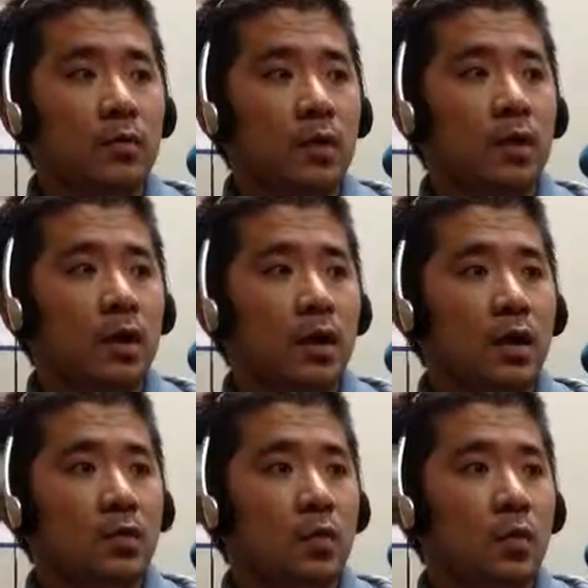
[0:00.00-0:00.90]
もね、
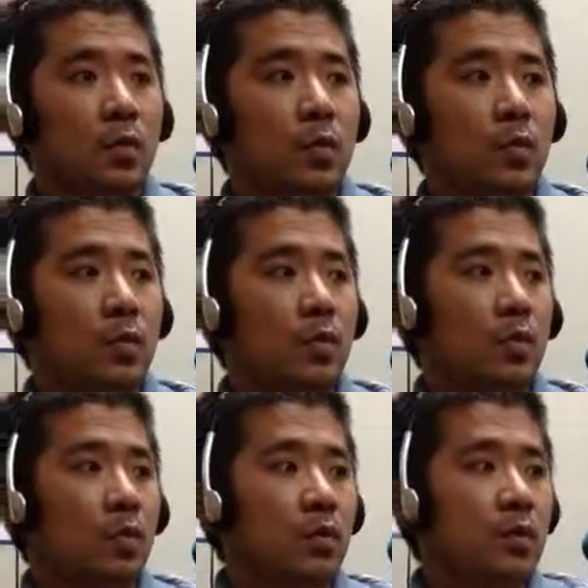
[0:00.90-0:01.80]
あ
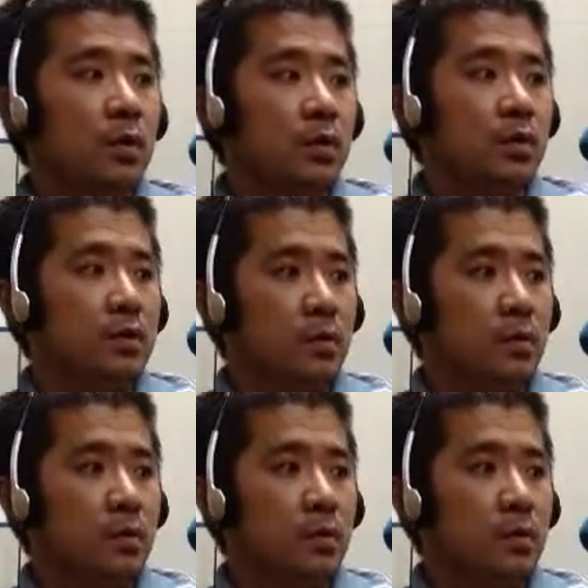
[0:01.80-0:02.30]
のー泳いだり